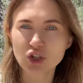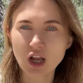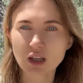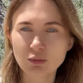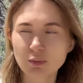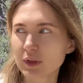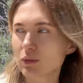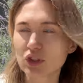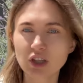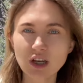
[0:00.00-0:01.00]
жалобу,
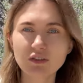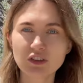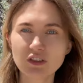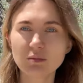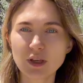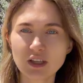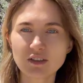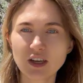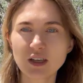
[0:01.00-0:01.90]
потому что так вести себя нельзя.